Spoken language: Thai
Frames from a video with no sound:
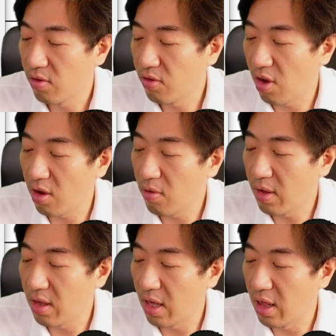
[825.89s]
เช้ากลางวั
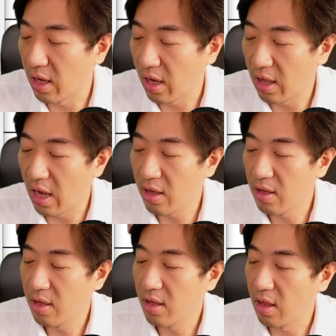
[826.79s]
นเย็นอะไรเงี้ย
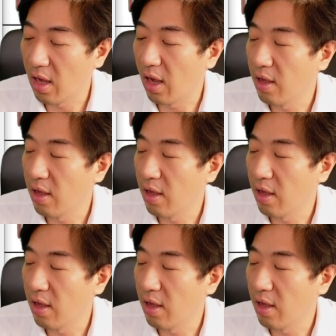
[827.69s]
นะฮะ